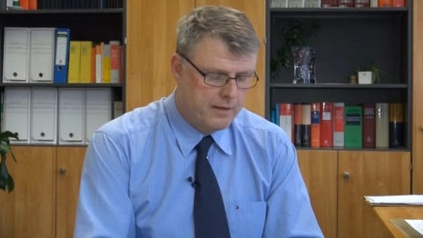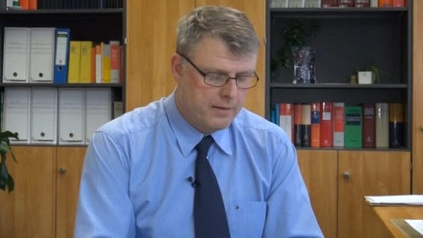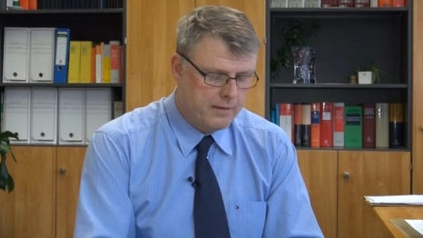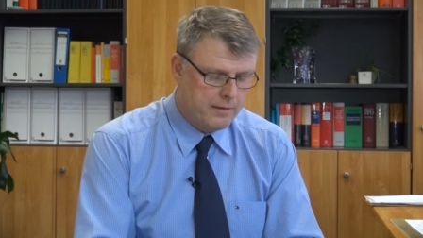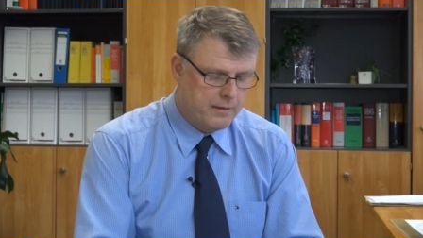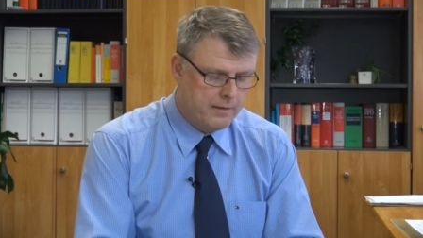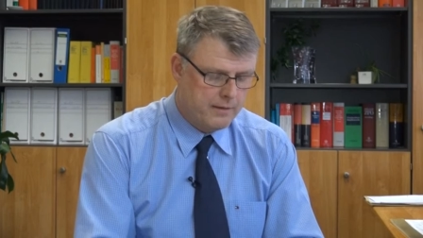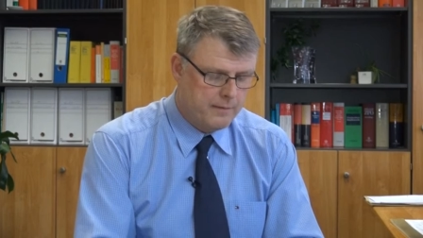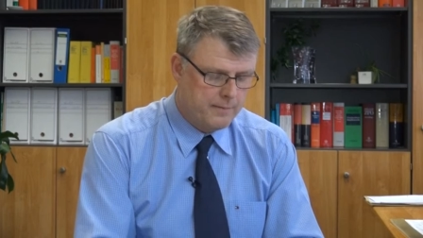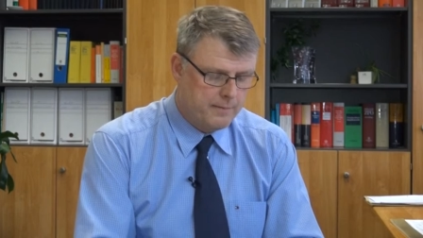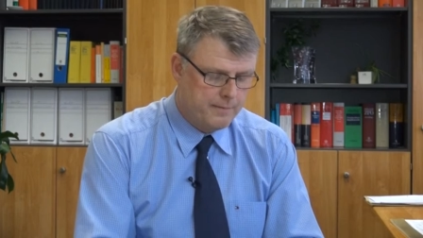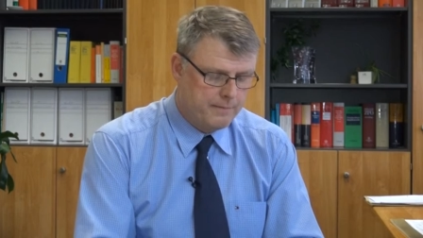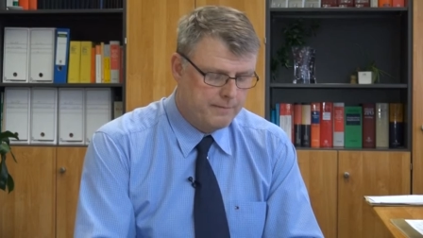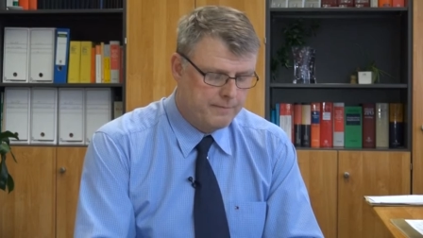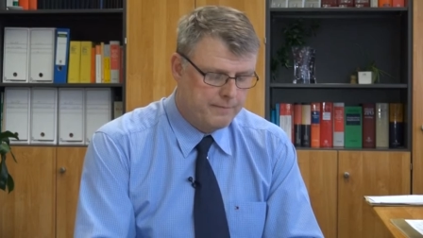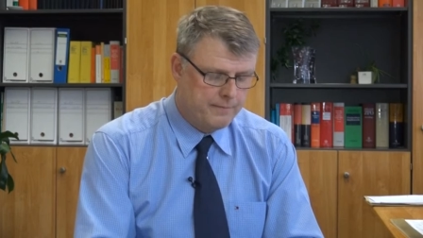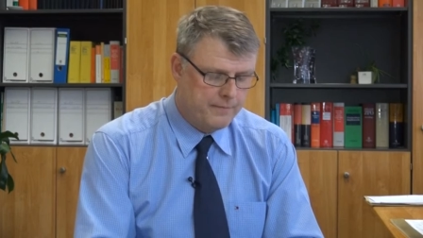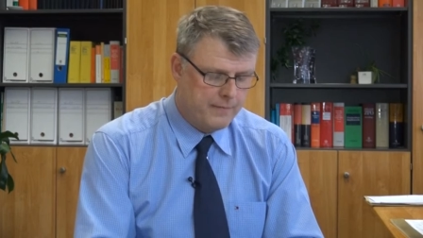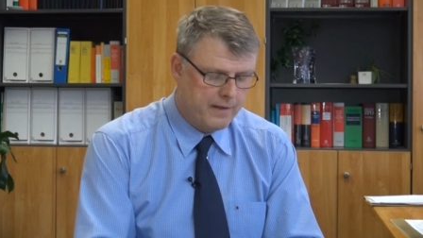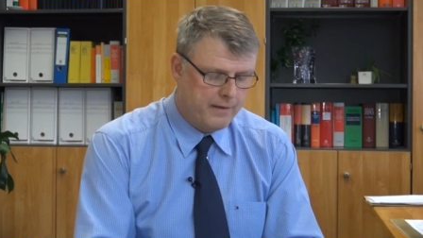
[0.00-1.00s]

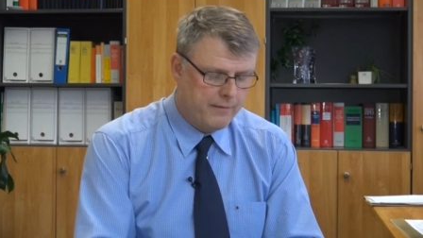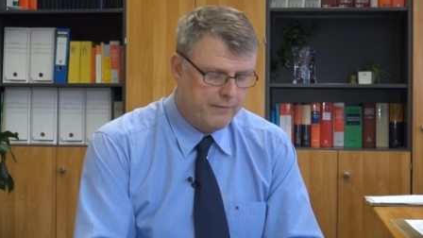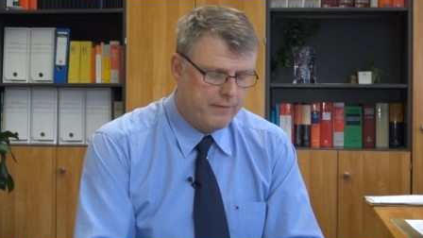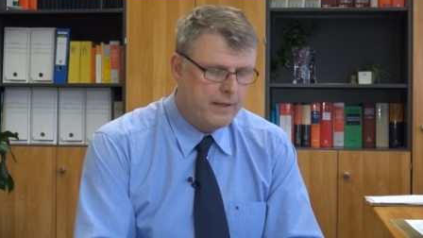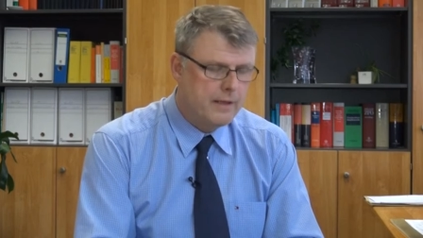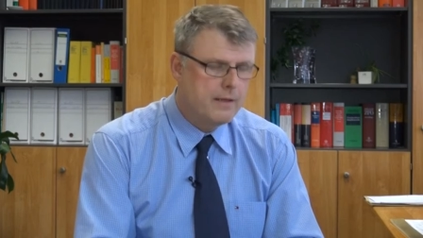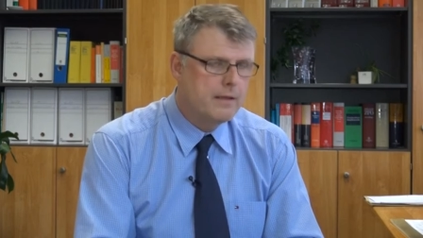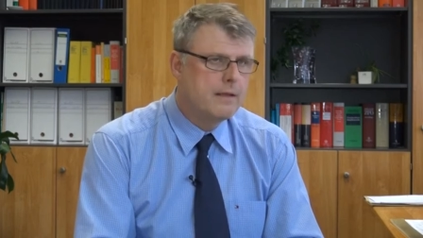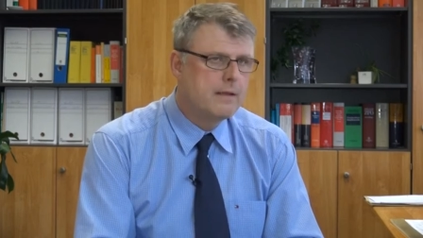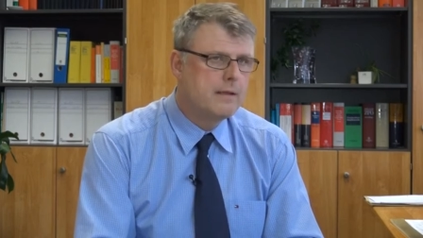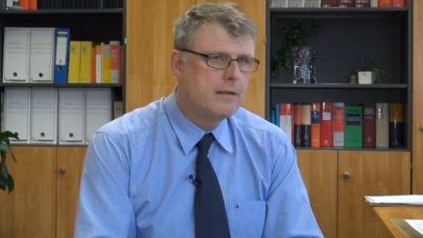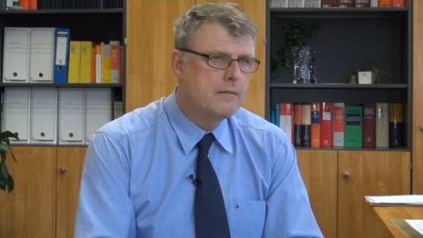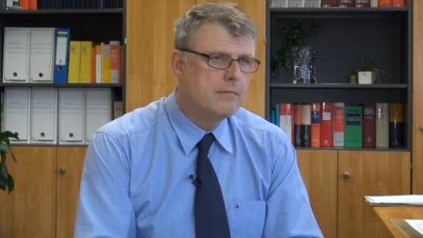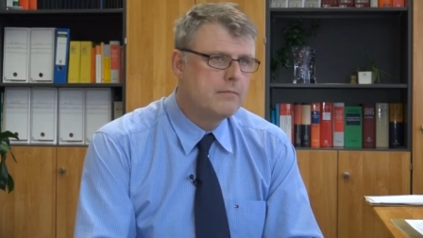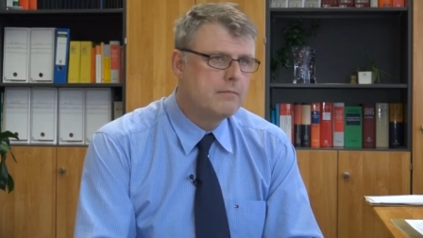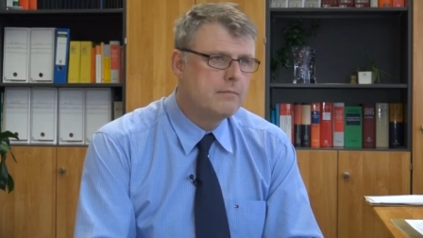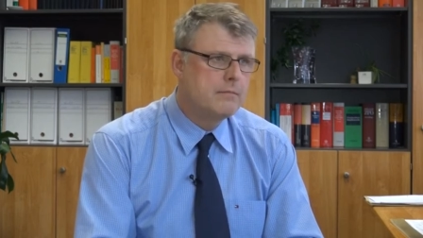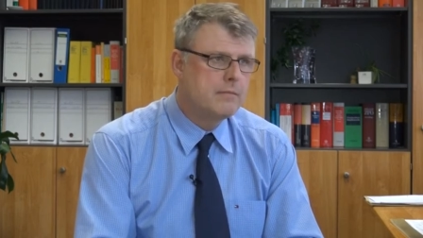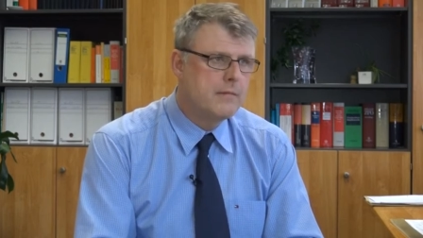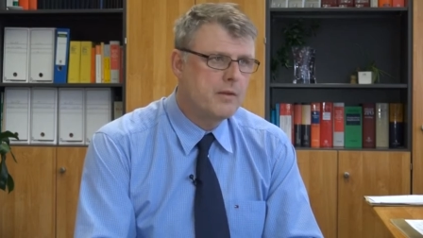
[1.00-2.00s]
Ähm, wenn
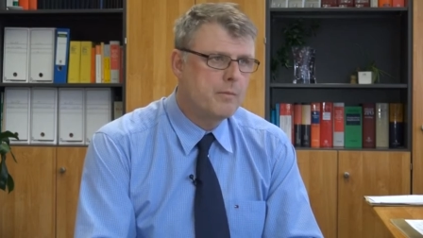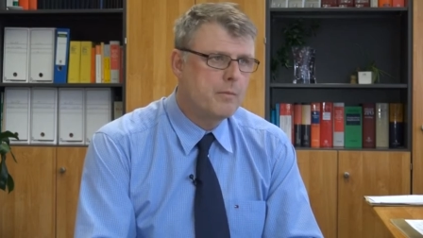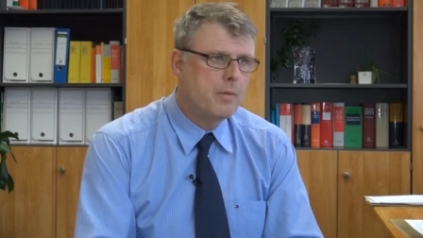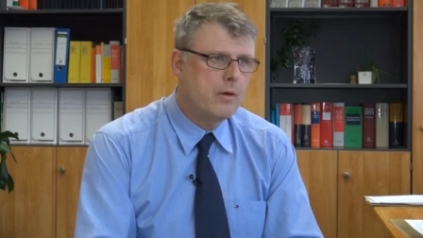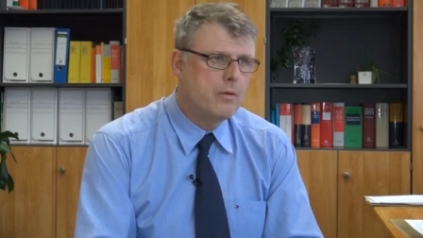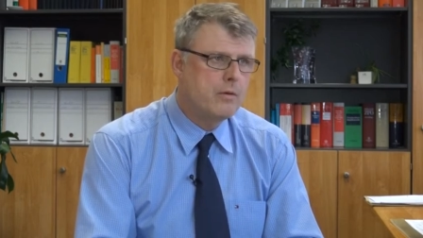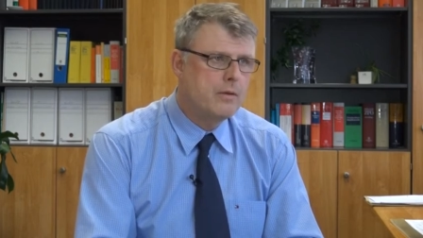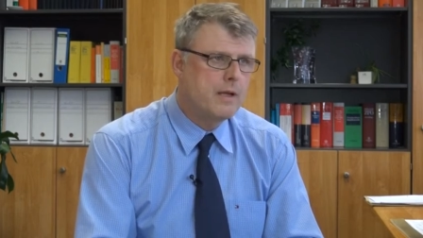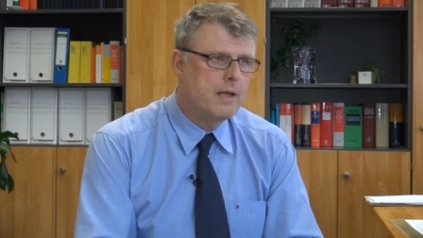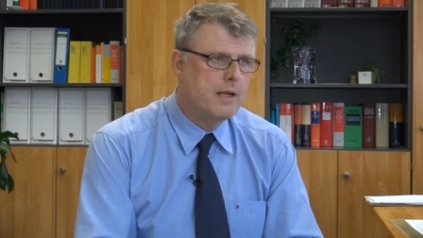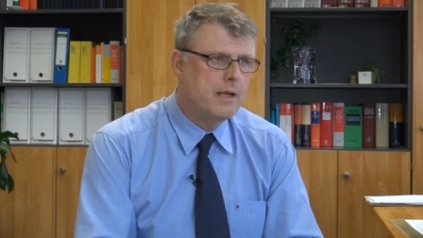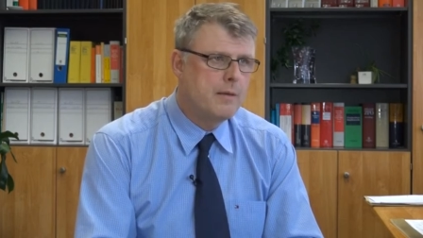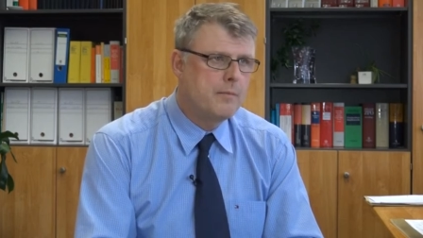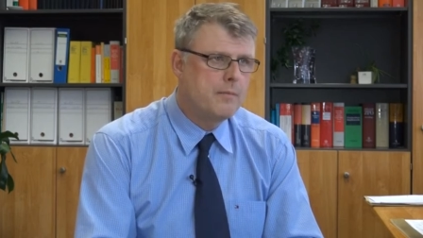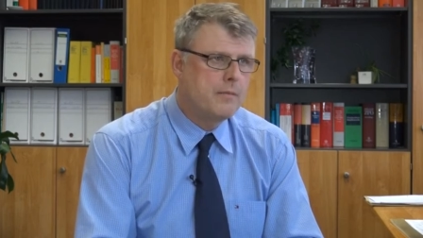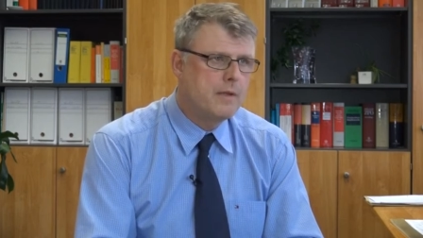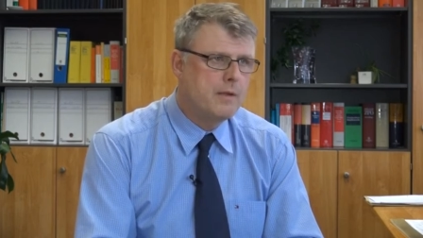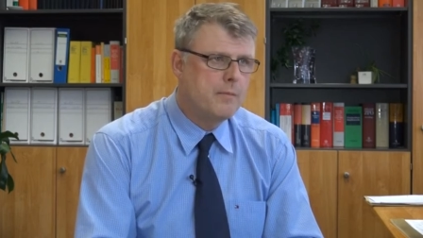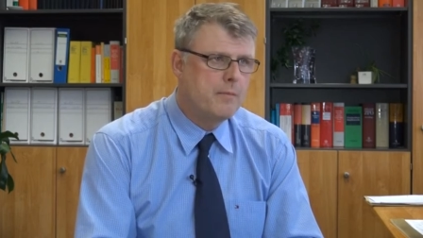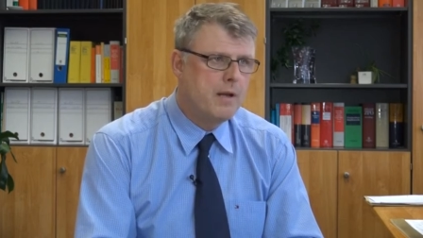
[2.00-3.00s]
das
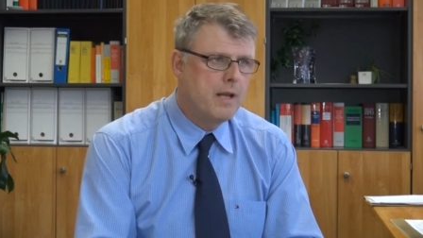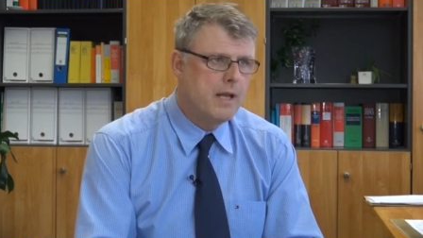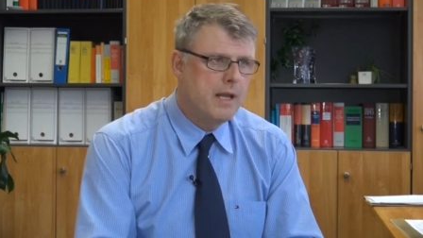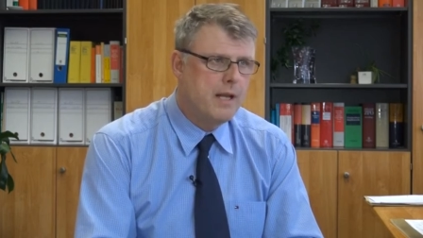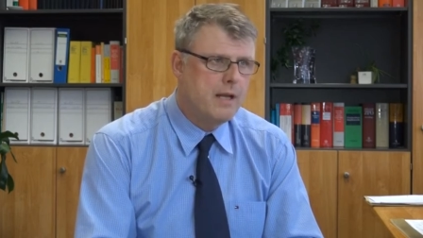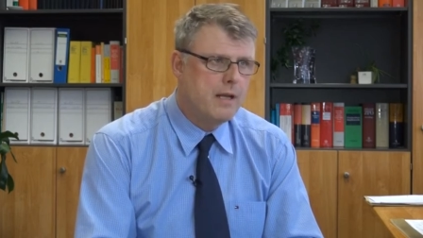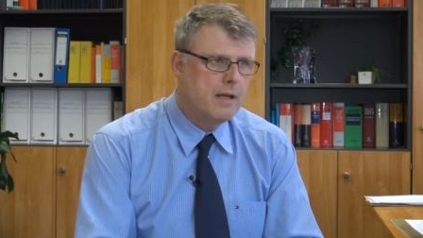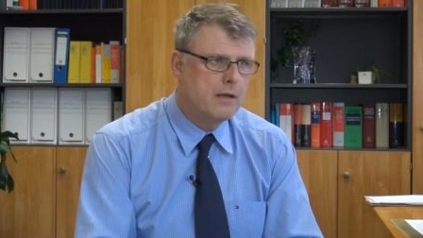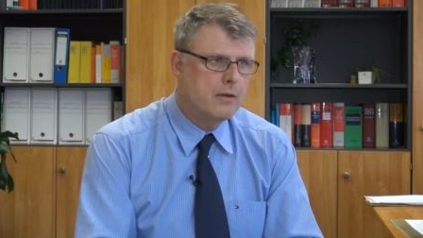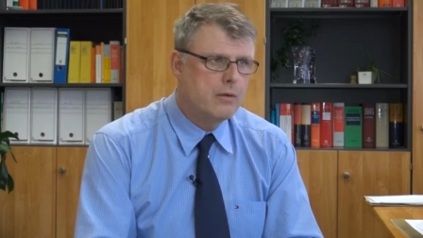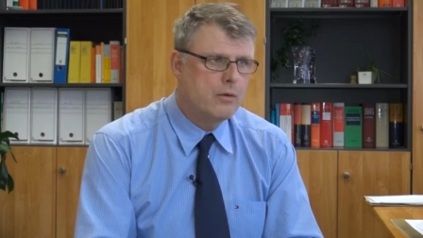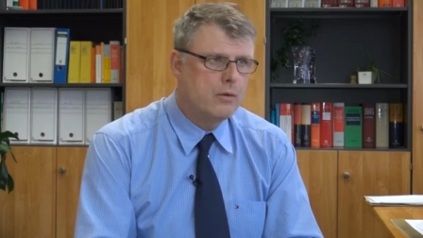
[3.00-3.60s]
Bauunternehmen die Pläne